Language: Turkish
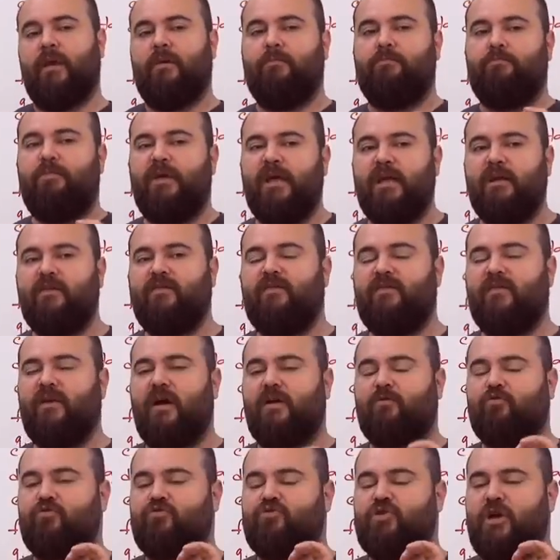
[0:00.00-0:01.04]
Bir
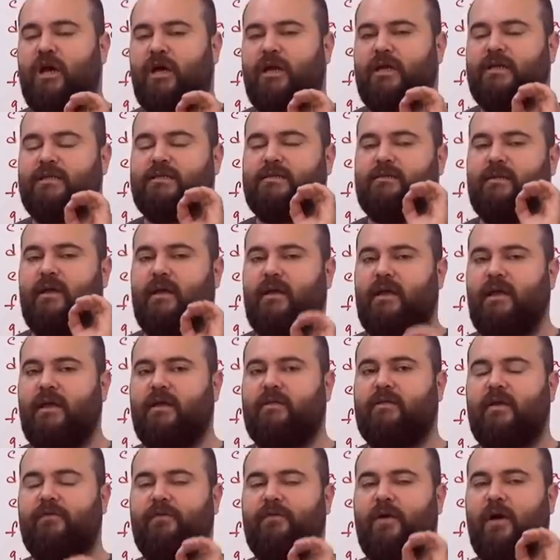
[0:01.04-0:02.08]
tiyatro sahnesinde ilk
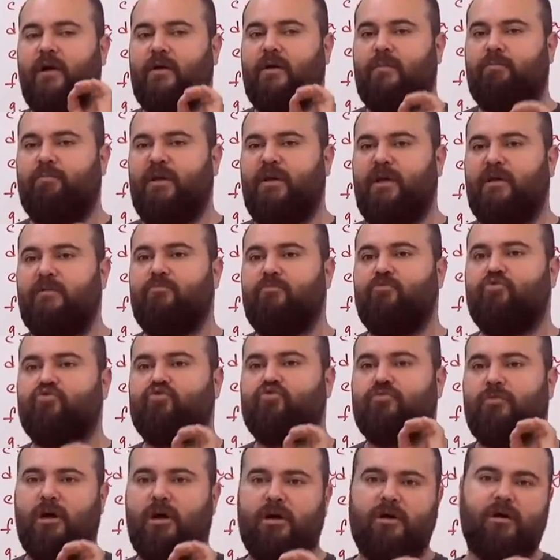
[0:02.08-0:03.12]
defa bir
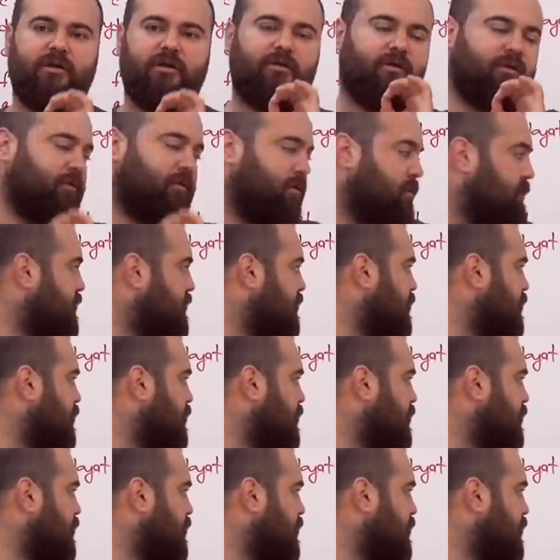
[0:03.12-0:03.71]
Müslüman kadın